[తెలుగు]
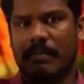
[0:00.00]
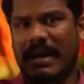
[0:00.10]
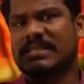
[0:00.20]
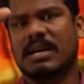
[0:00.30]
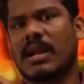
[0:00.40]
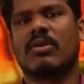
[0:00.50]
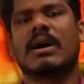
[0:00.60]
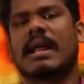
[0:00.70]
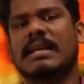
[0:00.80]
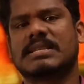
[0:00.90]
భాస్కర్ రావు
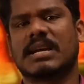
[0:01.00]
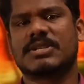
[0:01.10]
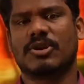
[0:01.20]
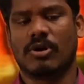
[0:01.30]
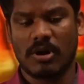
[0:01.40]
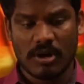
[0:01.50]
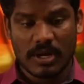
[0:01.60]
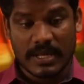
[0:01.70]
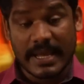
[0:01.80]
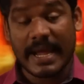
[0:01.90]
గారి హత్య కేసులో
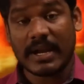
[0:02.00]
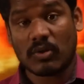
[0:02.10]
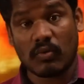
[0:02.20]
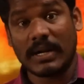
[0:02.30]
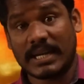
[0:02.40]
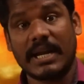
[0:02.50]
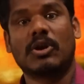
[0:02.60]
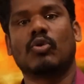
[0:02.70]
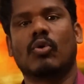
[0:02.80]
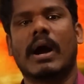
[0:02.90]
ఏ ట్వంటీ
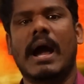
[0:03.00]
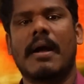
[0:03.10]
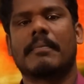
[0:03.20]
టూగా